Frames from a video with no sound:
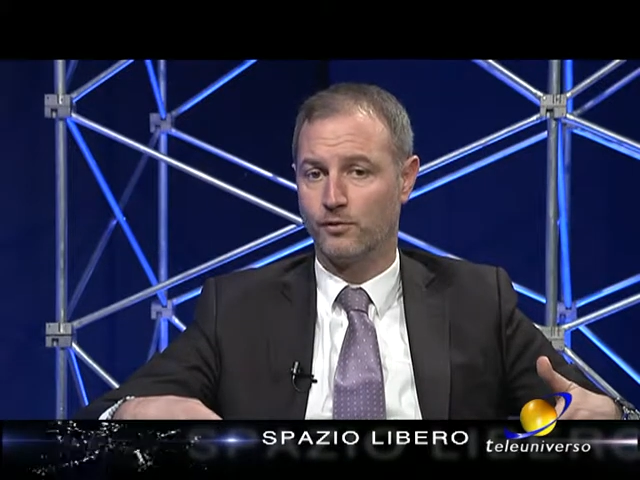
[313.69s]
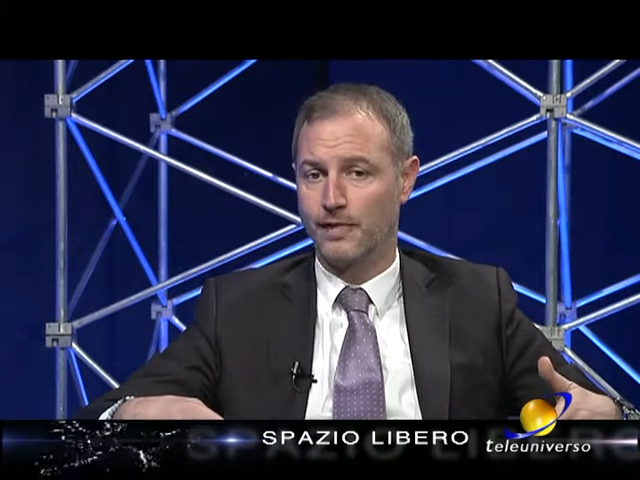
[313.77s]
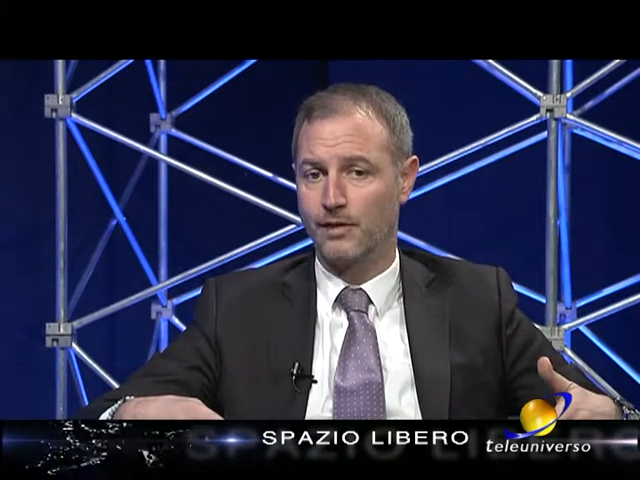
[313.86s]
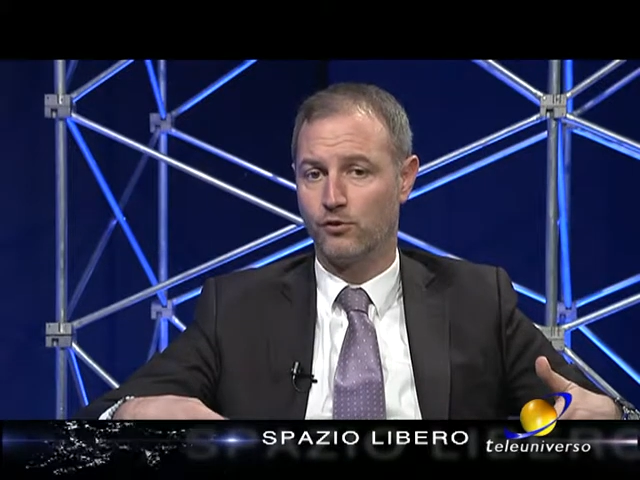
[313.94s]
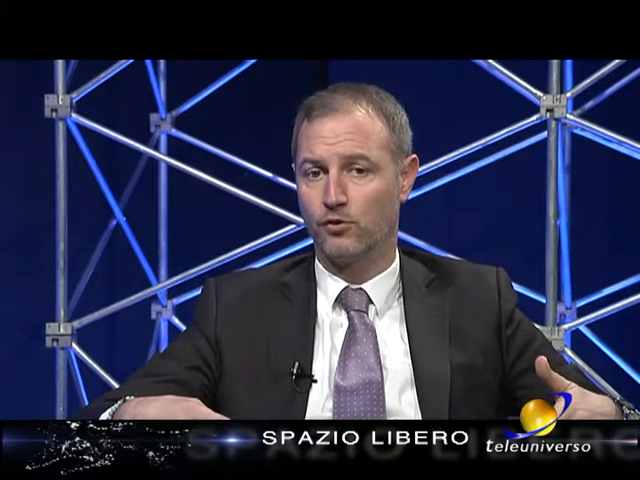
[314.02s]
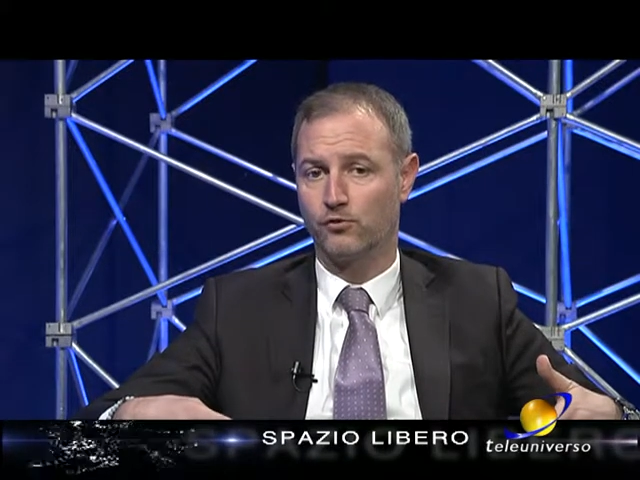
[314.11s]

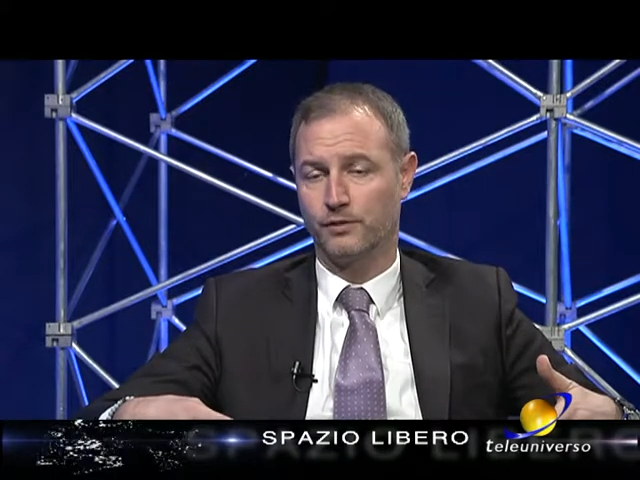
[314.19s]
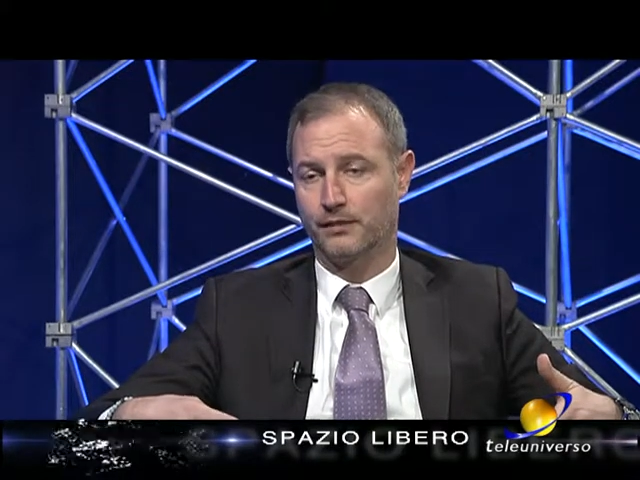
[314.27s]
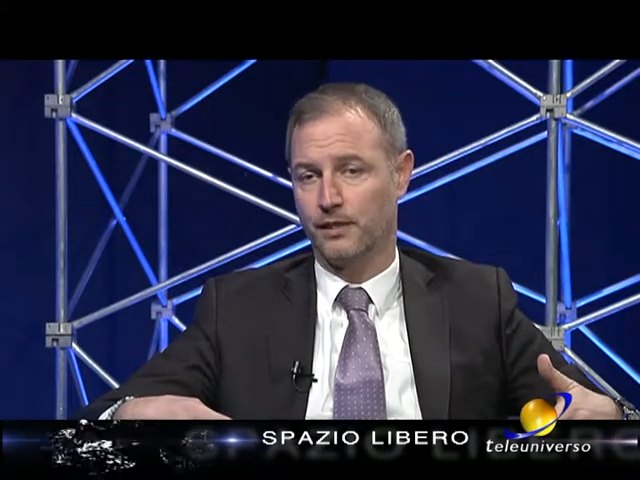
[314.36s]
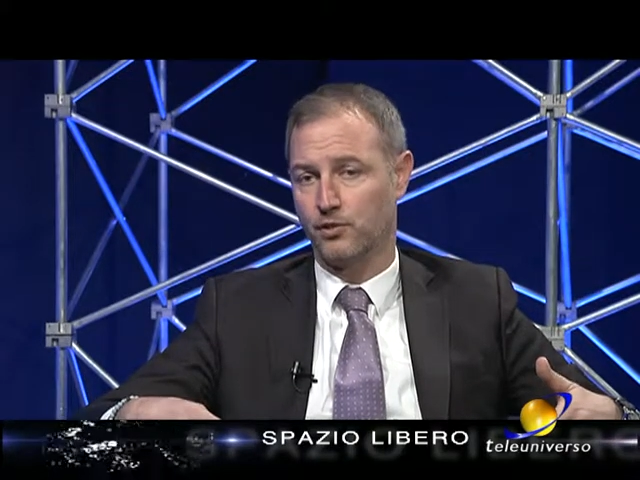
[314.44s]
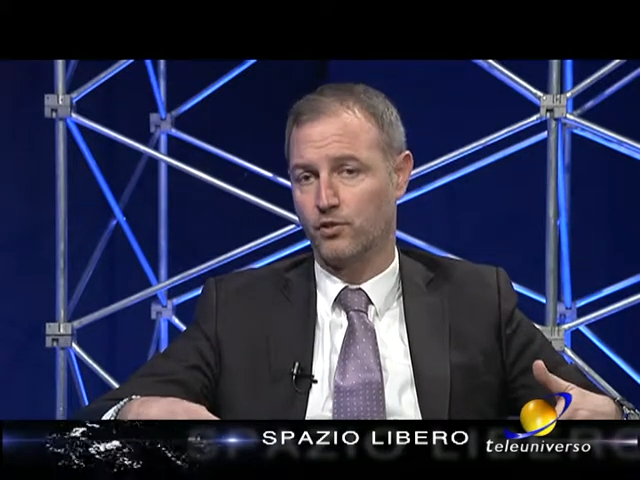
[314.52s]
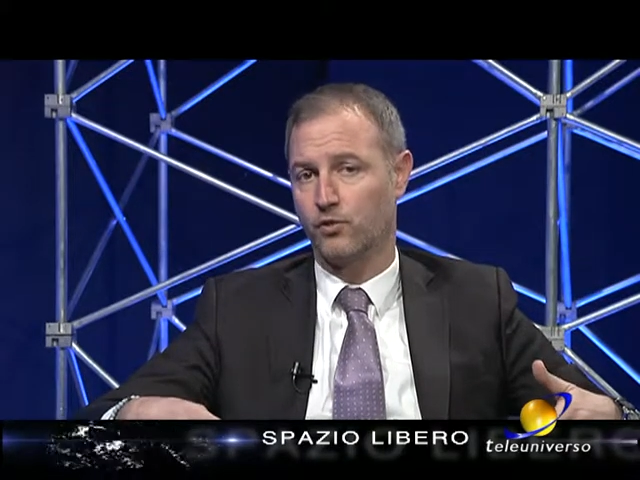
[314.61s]
serio di
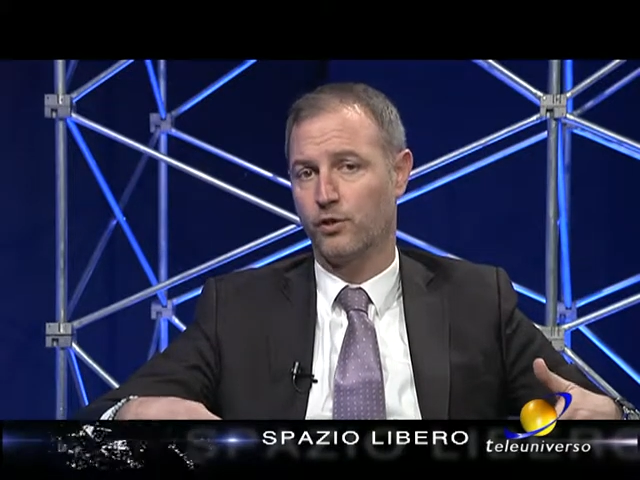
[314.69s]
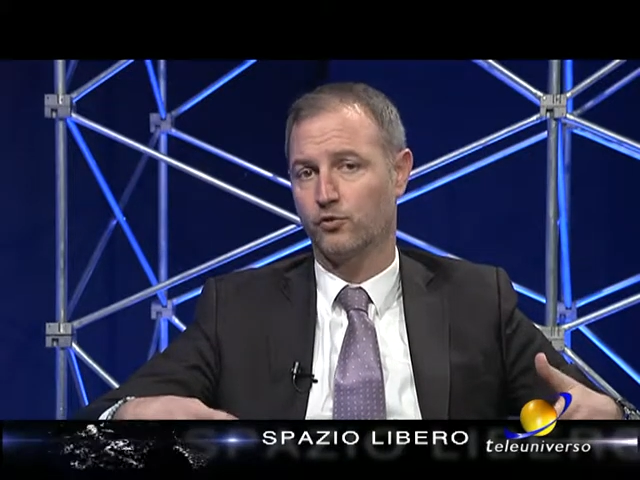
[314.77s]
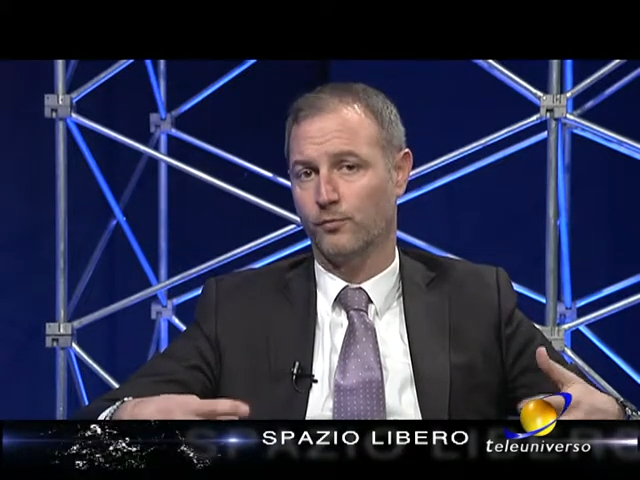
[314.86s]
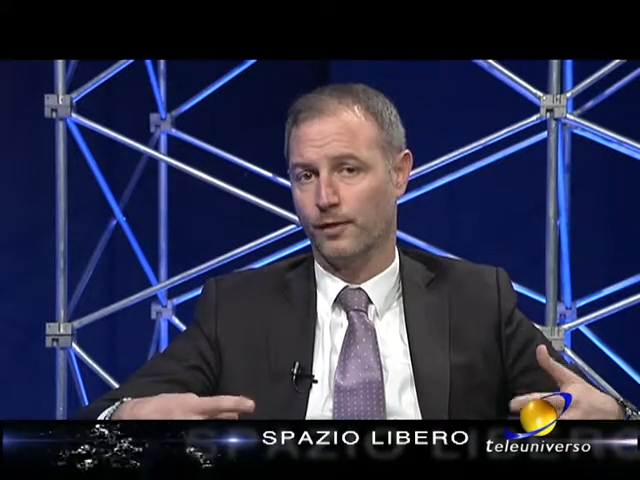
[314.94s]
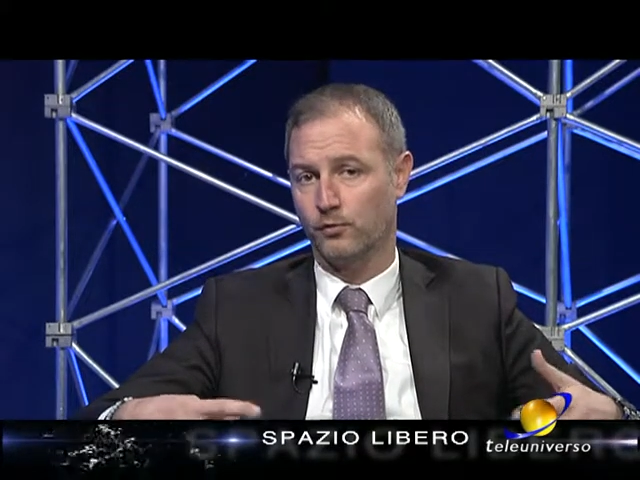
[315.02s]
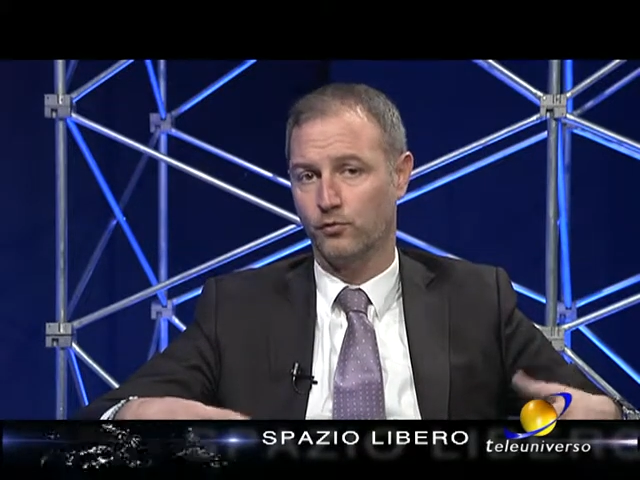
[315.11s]
contrattazione
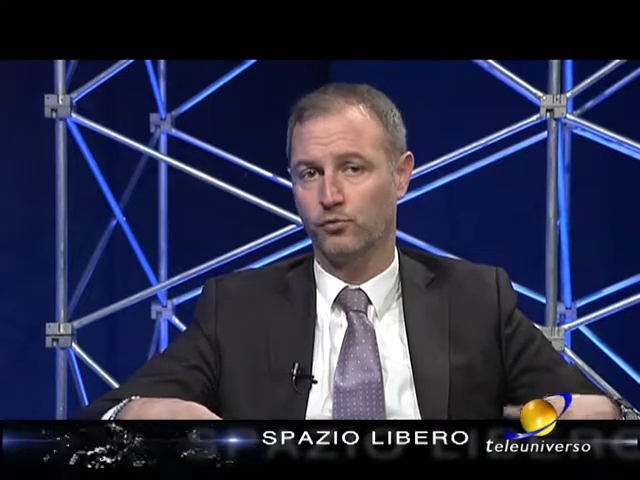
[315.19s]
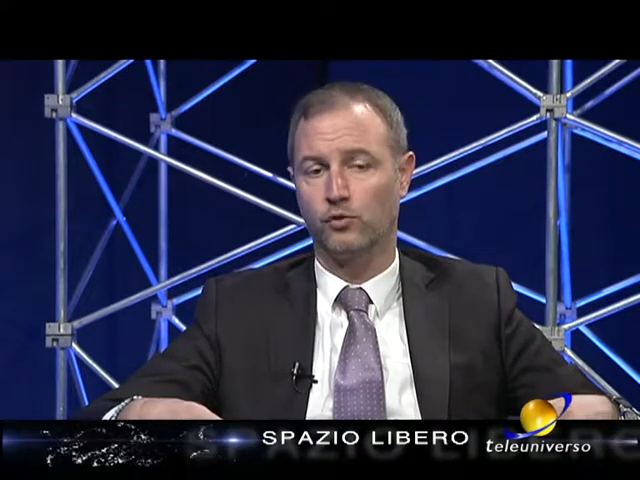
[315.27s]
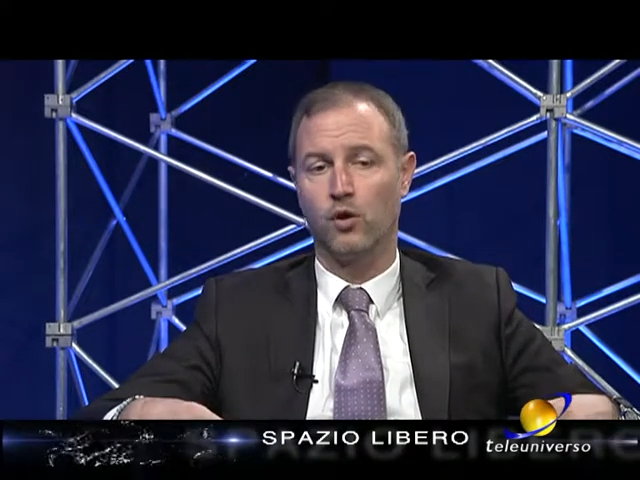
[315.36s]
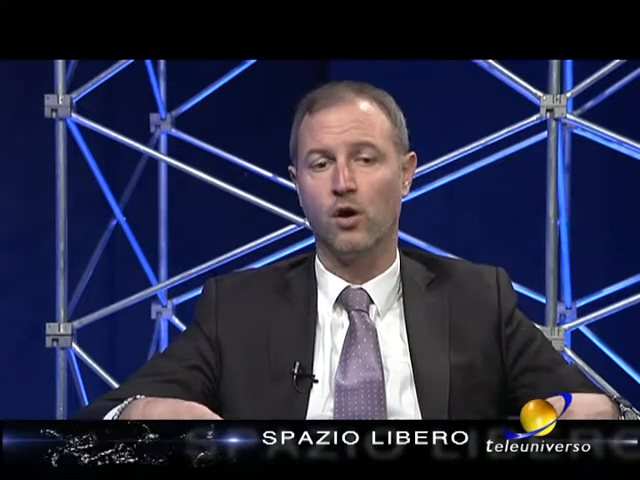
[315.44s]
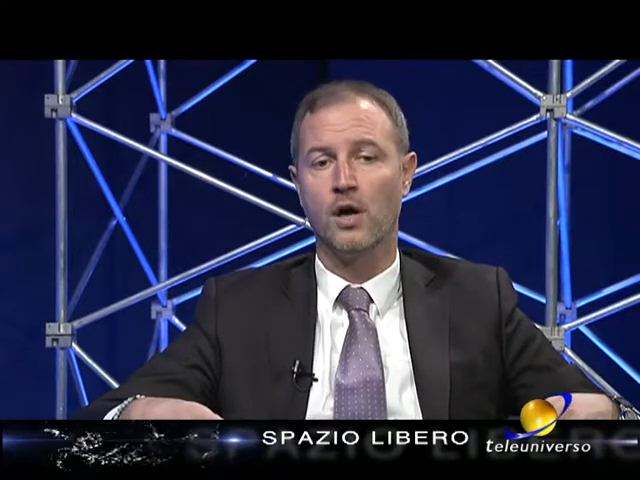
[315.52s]
soprattutto